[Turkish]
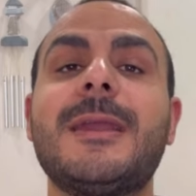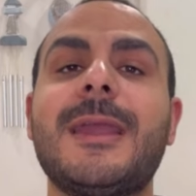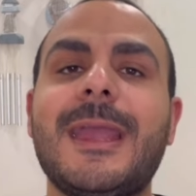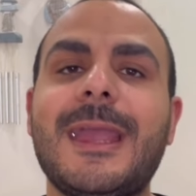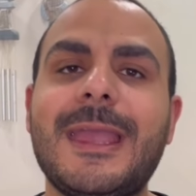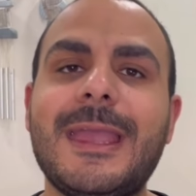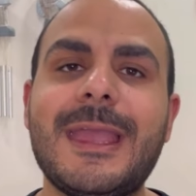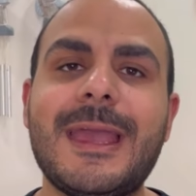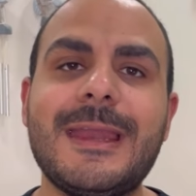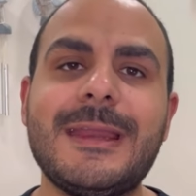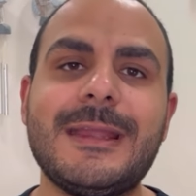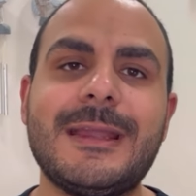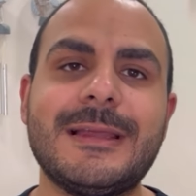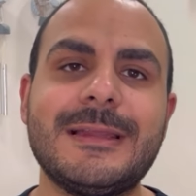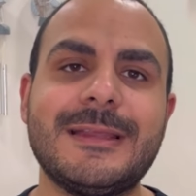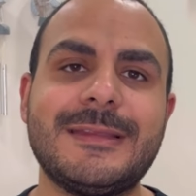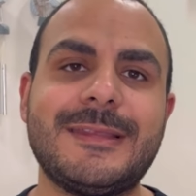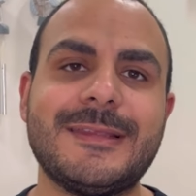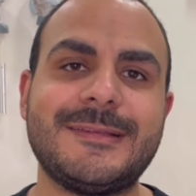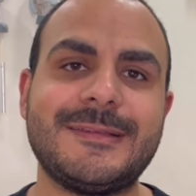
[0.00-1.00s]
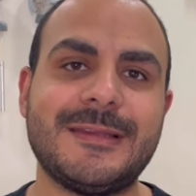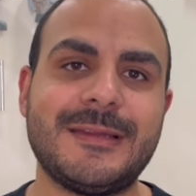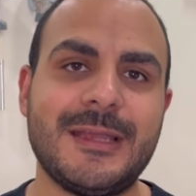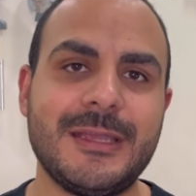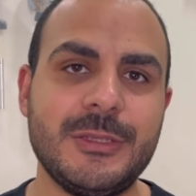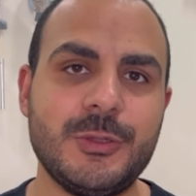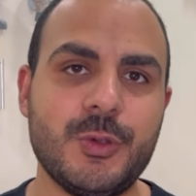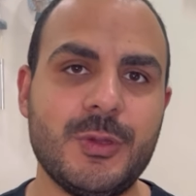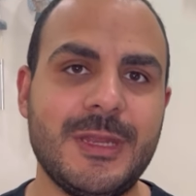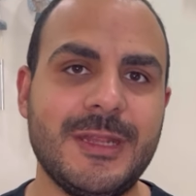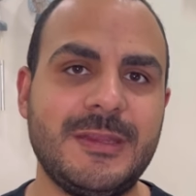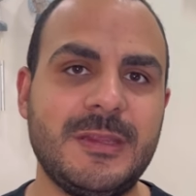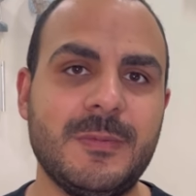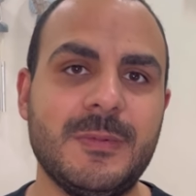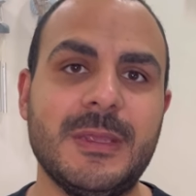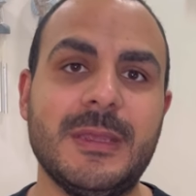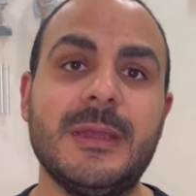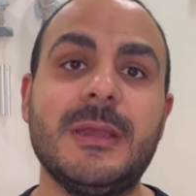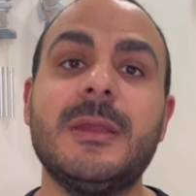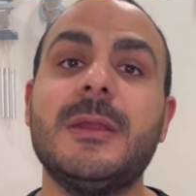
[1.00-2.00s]
eğer Galatasaray
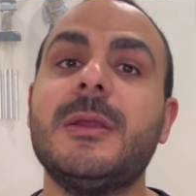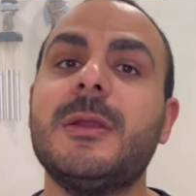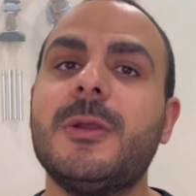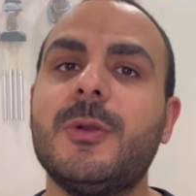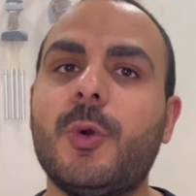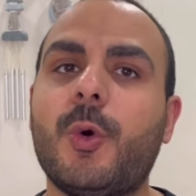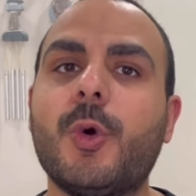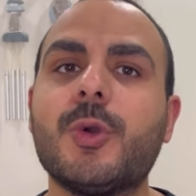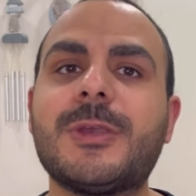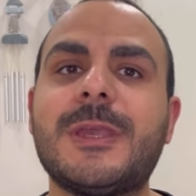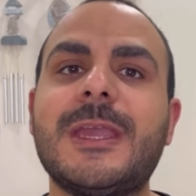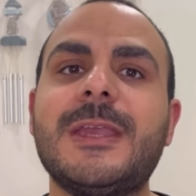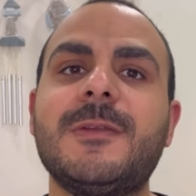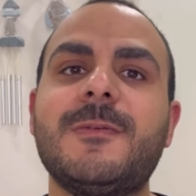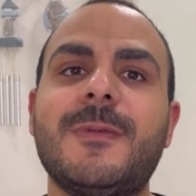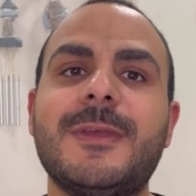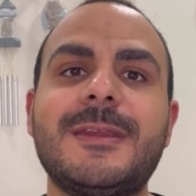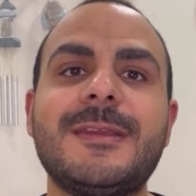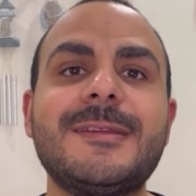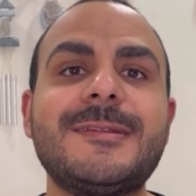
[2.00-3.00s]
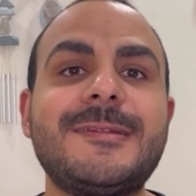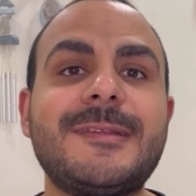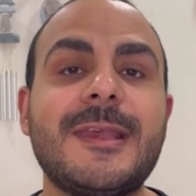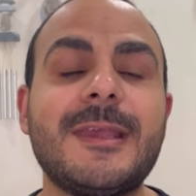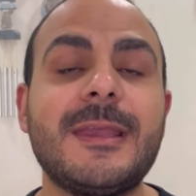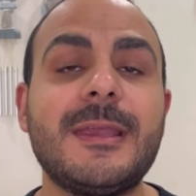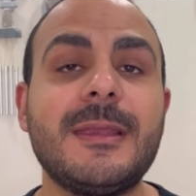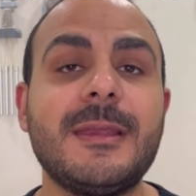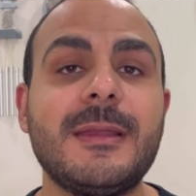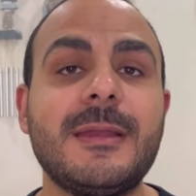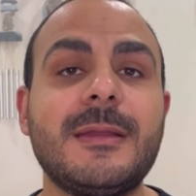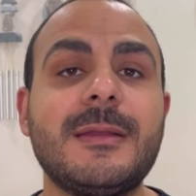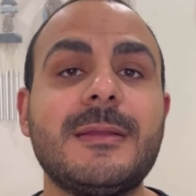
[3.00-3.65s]
yönetimi okey verirse,